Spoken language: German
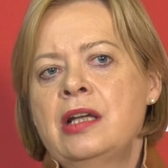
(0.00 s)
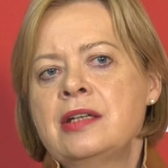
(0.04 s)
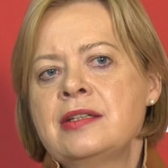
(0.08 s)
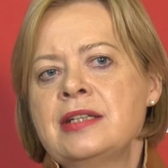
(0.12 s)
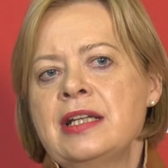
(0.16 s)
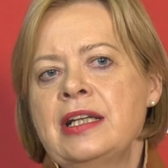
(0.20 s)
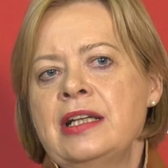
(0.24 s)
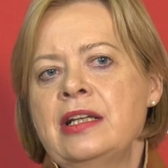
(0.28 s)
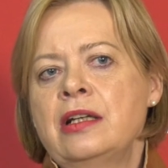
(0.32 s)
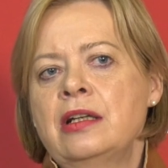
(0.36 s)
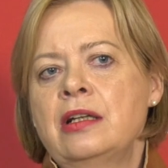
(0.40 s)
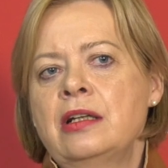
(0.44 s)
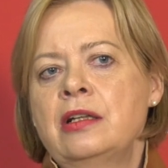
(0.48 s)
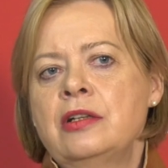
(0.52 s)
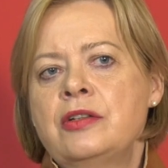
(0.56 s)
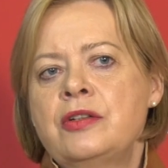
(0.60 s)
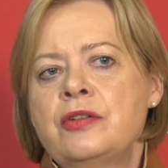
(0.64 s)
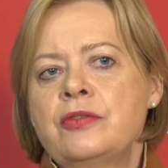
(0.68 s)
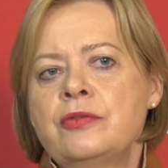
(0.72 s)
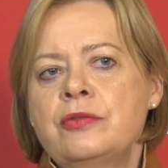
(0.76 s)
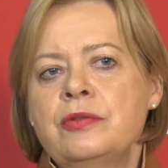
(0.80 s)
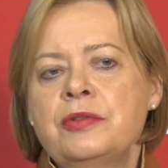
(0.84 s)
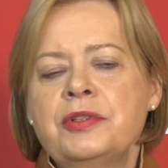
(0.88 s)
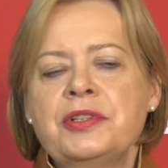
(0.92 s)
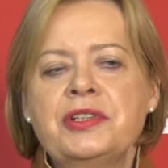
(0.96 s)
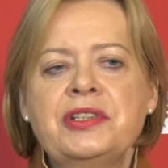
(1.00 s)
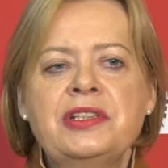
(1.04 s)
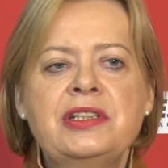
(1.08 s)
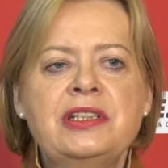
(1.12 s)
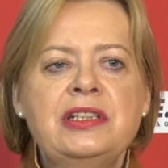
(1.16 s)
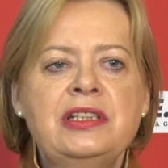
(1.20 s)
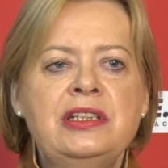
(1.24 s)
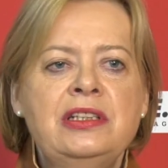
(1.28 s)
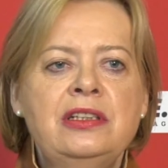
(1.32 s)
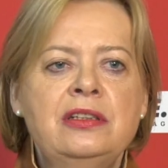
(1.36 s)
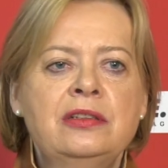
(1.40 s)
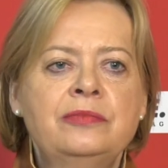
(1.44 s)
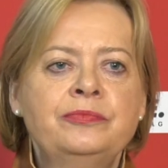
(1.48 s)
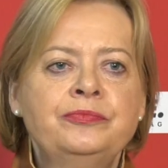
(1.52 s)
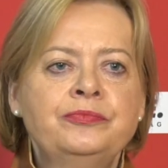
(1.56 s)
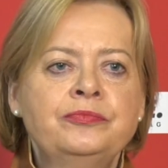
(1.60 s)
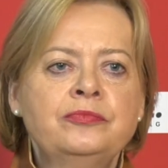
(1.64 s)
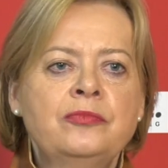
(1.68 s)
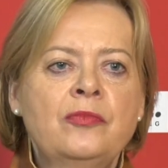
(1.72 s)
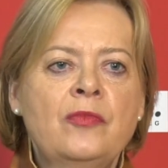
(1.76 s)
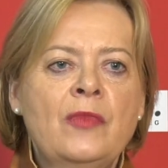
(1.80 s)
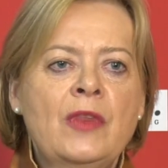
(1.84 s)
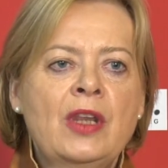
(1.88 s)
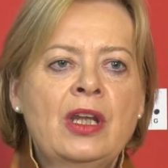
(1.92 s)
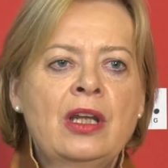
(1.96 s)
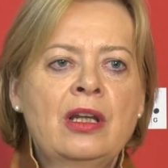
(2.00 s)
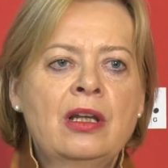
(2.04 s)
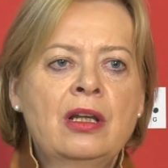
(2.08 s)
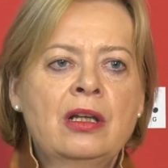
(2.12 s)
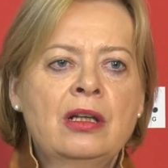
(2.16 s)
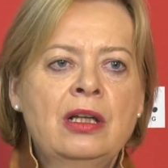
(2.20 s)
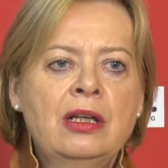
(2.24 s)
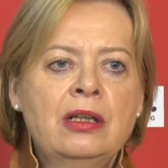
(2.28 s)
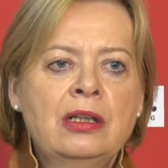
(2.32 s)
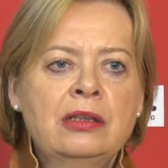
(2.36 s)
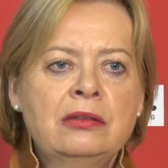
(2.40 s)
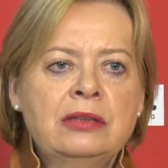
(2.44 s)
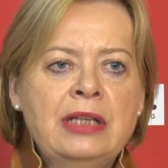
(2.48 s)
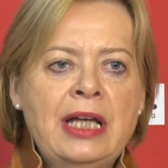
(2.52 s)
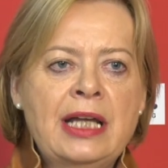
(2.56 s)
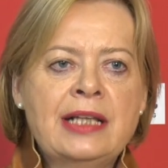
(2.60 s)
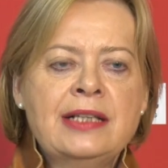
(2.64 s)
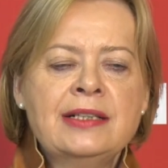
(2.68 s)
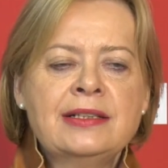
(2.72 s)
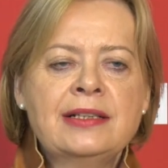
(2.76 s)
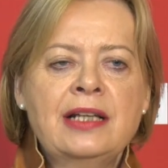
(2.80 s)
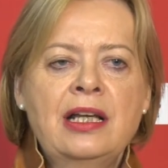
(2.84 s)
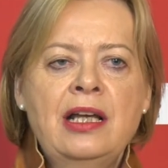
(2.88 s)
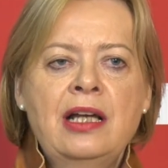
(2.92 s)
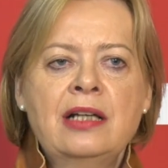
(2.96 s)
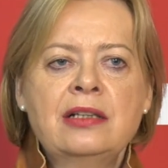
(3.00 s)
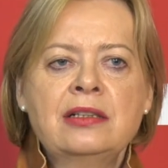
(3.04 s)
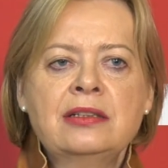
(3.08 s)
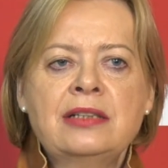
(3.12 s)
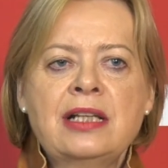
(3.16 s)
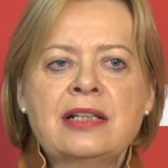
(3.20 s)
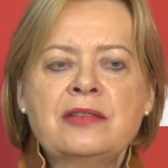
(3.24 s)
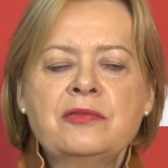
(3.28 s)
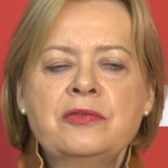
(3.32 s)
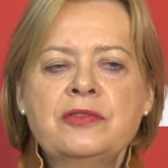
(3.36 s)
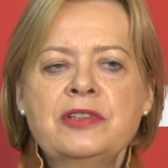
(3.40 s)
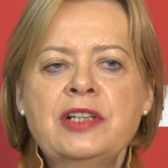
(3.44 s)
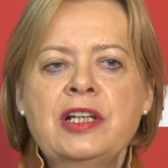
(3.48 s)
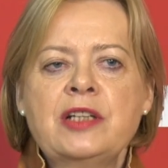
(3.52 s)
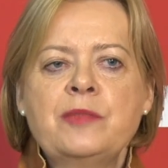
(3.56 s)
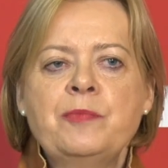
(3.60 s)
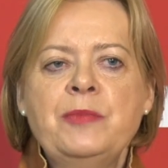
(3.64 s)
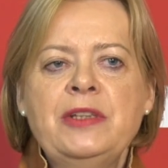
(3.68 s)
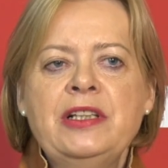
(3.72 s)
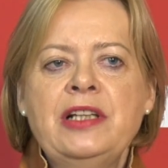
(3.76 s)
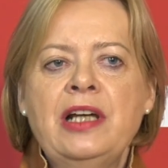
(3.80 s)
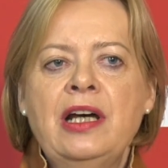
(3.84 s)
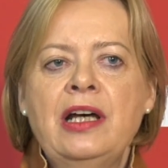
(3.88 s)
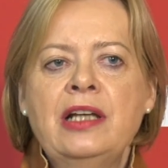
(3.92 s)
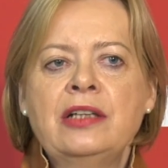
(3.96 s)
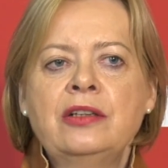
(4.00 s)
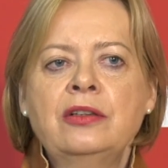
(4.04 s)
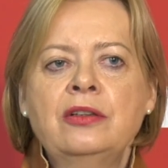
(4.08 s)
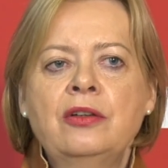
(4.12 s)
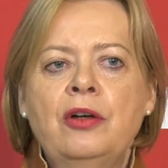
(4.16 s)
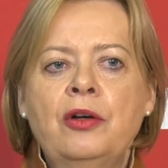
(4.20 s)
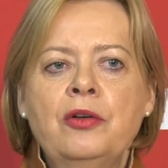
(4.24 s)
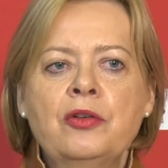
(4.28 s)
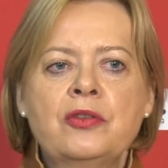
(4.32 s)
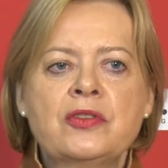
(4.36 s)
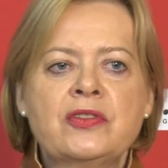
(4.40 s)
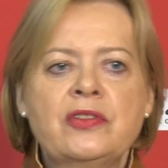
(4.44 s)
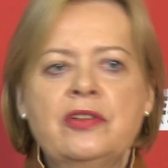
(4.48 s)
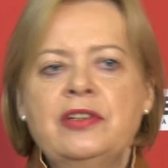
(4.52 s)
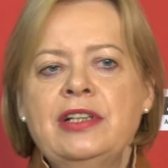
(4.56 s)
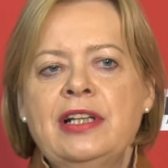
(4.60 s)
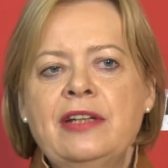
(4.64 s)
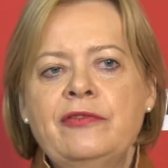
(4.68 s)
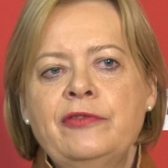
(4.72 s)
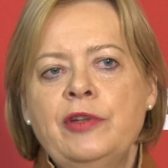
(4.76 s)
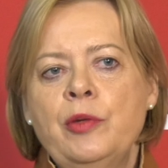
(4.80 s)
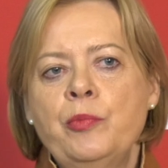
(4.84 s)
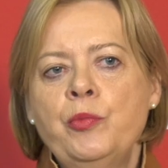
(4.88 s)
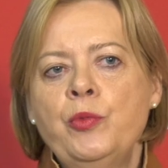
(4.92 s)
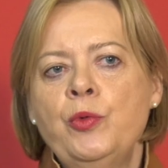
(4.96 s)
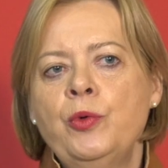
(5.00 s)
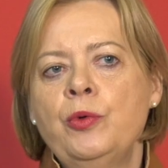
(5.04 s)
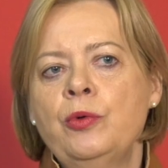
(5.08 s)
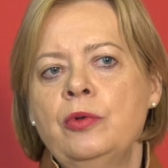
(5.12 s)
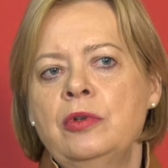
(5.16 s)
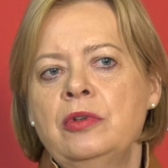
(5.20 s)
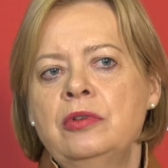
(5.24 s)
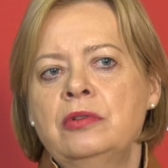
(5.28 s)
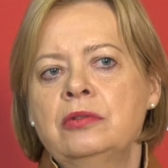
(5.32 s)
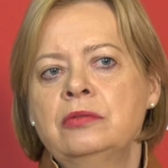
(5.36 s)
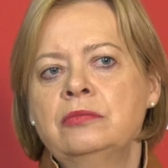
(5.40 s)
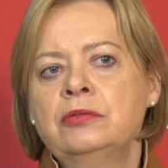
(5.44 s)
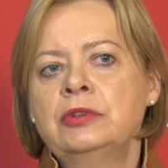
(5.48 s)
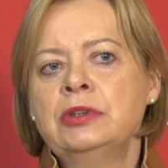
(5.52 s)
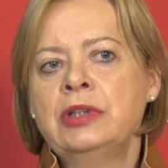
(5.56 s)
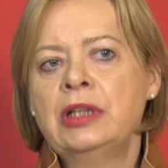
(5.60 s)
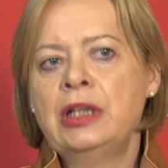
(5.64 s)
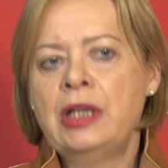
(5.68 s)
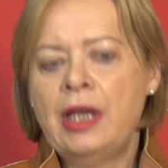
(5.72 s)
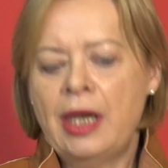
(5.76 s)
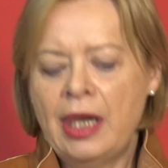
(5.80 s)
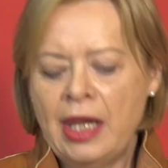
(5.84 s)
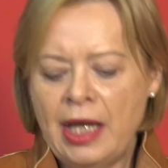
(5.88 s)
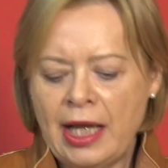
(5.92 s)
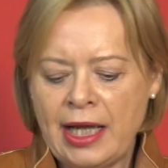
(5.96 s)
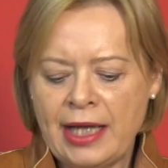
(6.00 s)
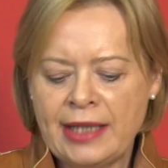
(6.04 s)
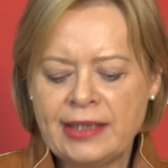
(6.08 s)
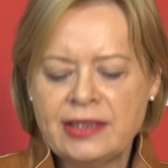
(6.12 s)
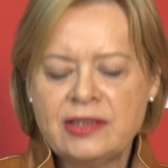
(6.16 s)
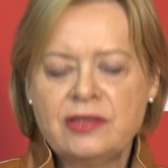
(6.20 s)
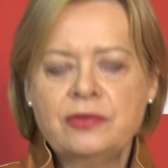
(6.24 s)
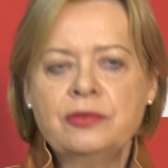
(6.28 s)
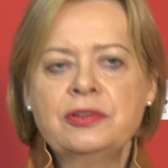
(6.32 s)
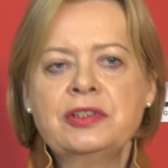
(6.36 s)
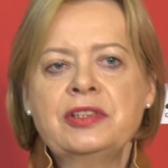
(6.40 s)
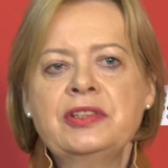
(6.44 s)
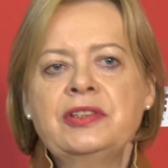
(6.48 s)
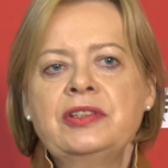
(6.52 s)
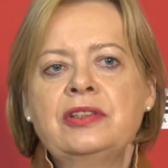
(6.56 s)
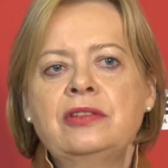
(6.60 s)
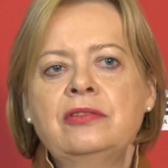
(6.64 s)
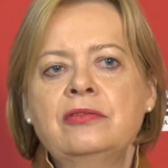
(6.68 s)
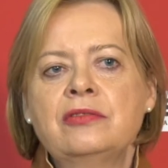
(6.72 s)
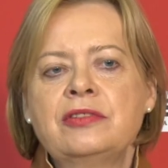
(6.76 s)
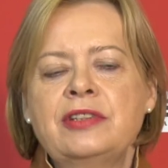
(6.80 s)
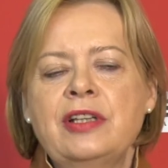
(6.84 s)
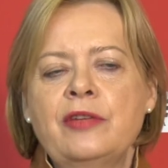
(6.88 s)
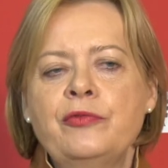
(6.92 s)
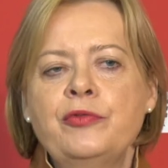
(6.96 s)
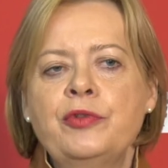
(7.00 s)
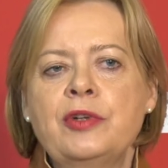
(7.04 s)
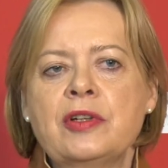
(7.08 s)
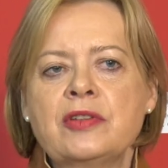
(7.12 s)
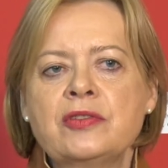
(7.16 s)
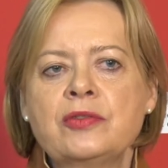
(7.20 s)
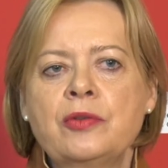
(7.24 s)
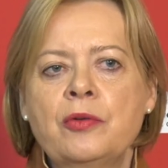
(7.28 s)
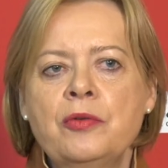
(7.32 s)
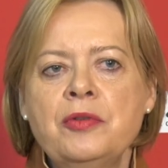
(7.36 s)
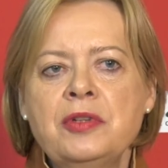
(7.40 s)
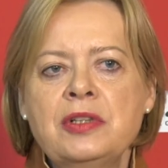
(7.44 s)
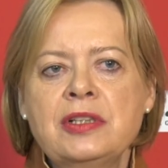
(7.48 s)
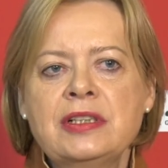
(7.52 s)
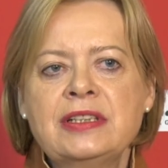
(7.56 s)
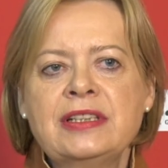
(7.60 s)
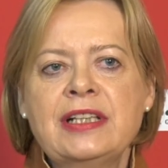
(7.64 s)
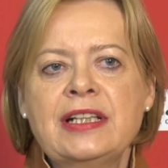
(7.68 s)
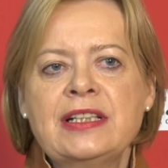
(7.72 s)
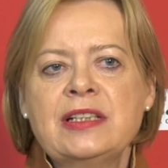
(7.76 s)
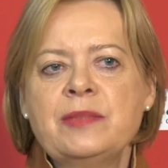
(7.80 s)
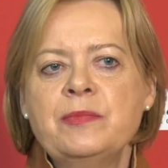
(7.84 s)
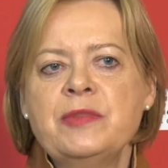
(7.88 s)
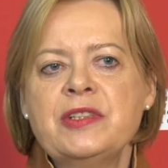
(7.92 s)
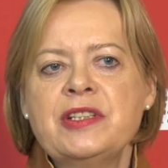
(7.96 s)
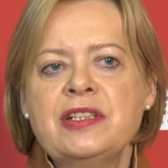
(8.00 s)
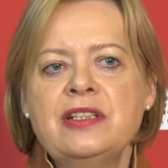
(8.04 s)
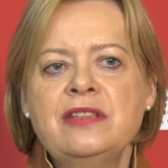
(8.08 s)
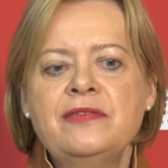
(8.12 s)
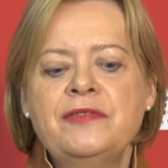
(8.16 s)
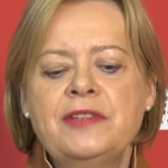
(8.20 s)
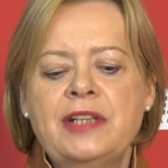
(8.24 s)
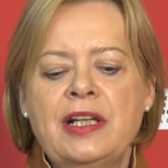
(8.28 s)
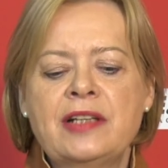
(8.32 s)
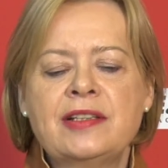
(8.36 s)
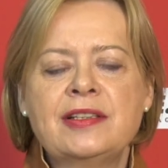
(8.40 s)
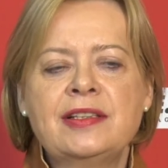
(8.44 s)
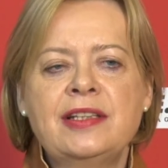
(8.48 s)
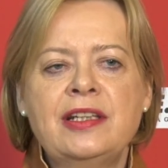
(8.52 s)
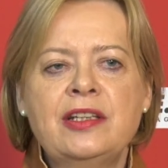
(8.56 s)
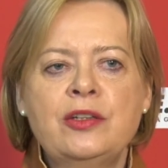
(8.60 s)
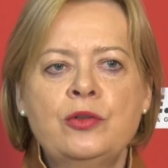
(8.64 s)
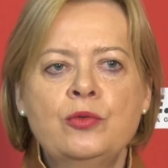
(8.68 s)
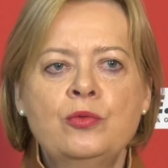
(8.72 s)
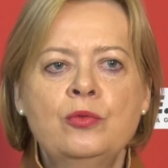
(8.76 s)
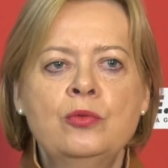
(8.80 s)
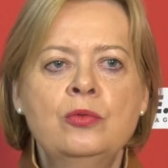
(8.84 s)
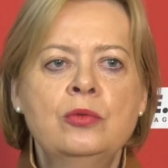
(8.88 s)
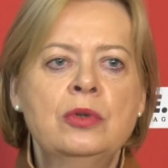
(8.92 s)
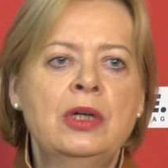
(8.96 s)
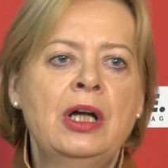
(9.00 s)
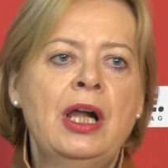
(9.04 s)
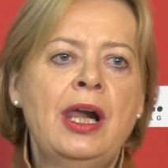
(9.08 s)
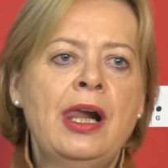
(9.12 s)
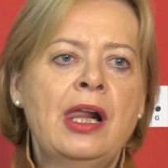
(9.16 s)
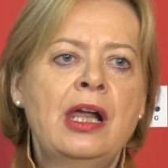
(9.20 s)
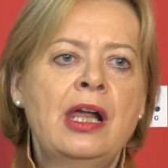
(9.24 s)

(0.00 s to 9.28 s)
Denn durch die Ansage, das 100 Milliarden Euro Sondervermögen einzurichten und dafür das Grundgesetz mithilfe der CDU